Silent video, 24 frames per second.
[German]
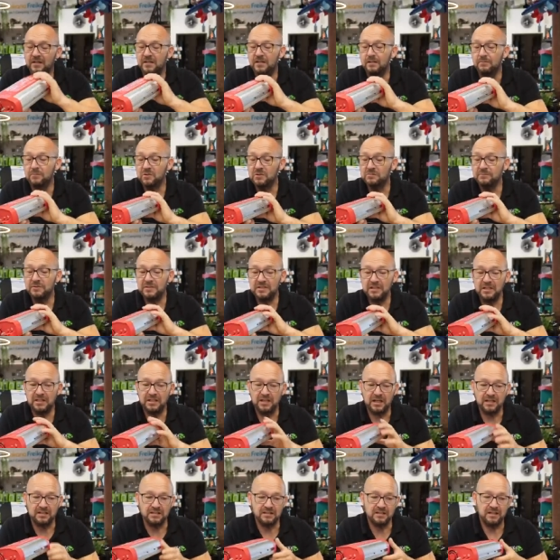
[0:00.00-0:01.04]
Hier muss man sich
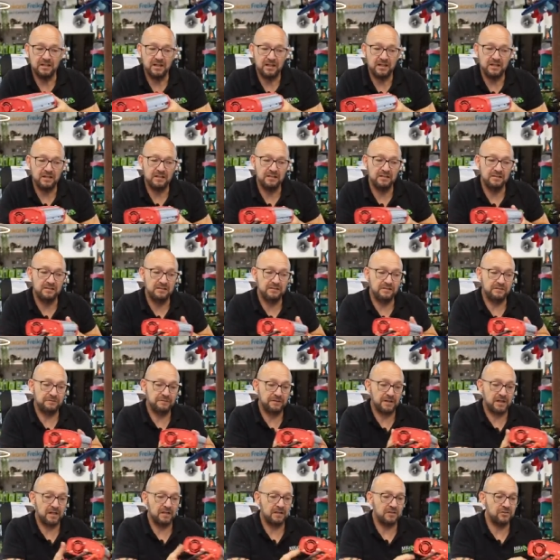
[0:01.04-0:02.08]
ganz klar die
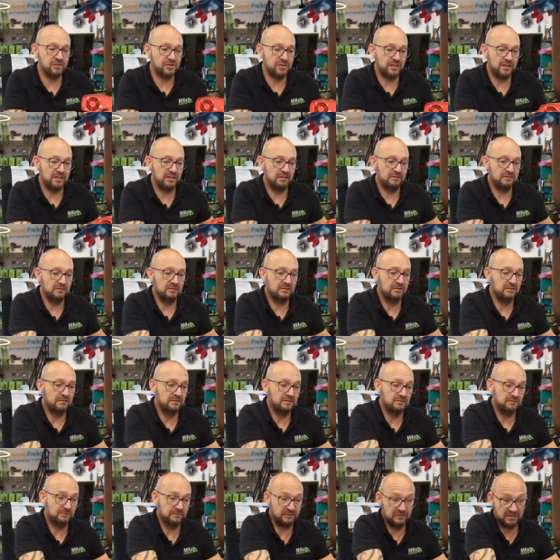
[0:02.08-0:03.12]
Frage stellen,
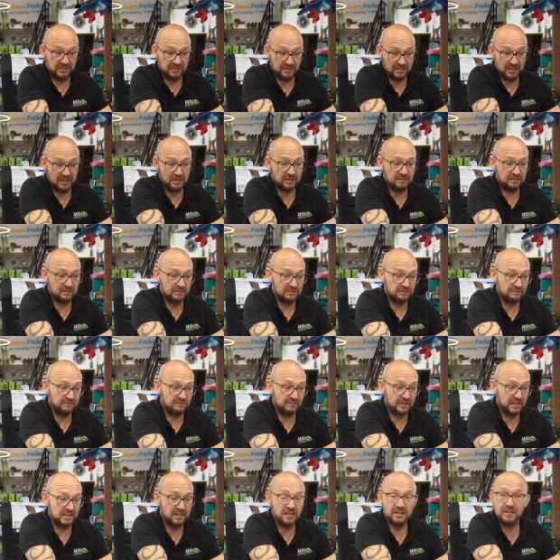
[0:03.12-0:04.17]
wie gesagt,
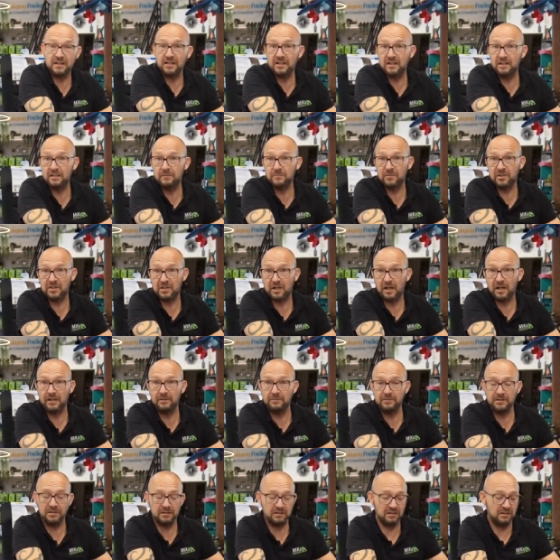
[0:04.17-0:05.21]
welche Geräte
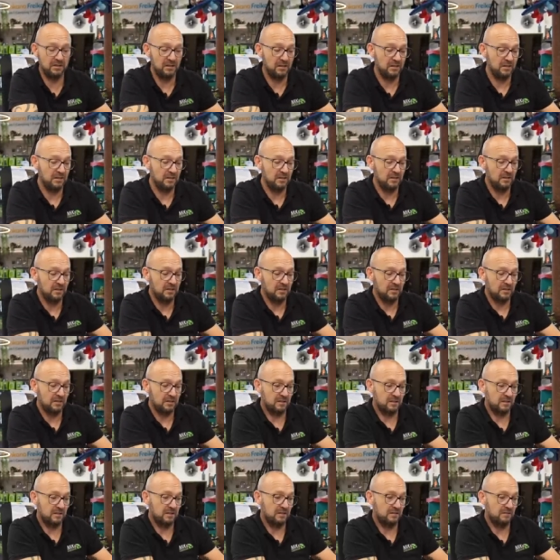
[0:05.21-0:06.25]
betreibe ich, äh,
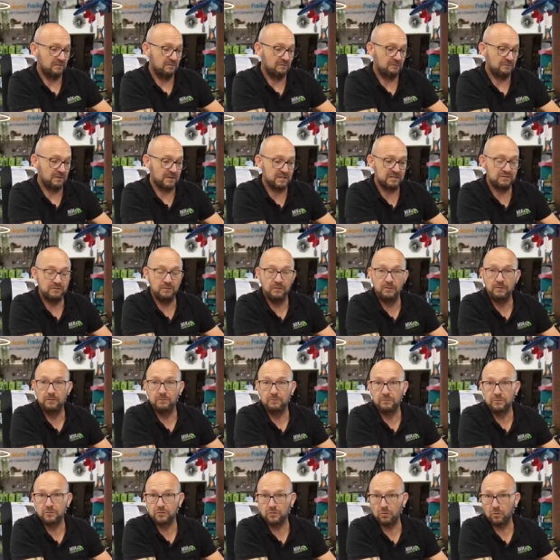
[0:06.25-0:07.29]
was
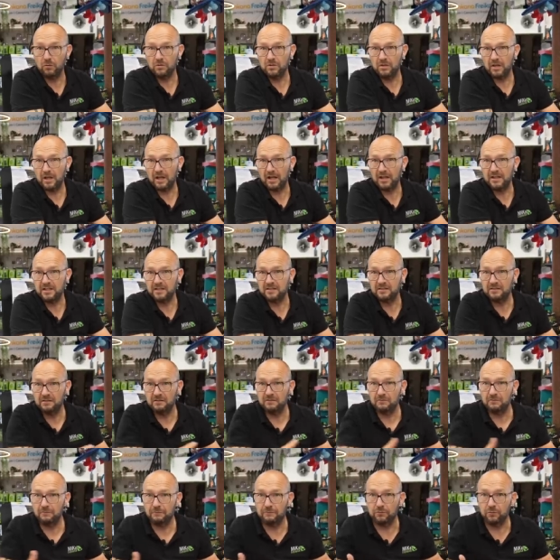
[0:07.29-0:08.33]
soll alles
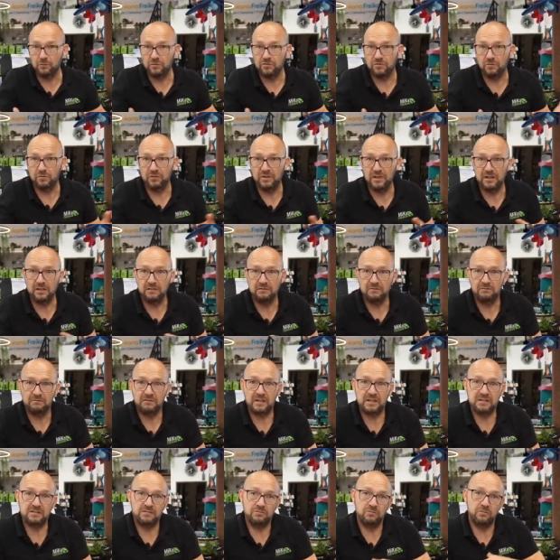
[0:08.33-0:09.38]
funktionieren,
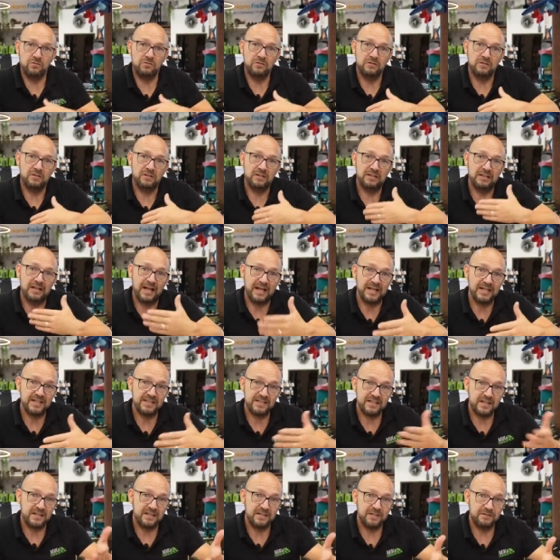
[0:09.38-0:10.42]
was soll
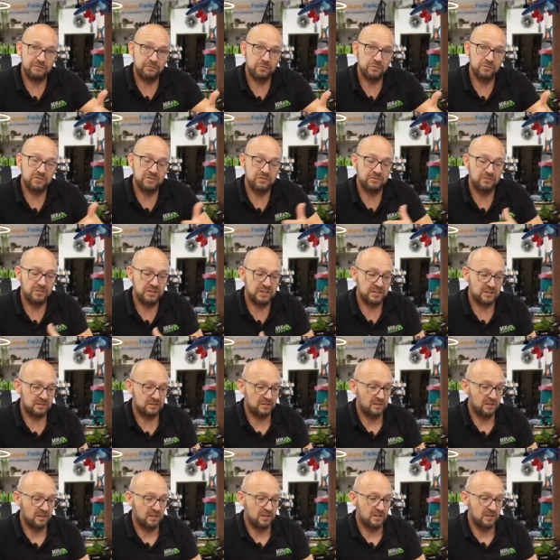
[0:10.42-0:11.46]
gleichzeitig funktionieren,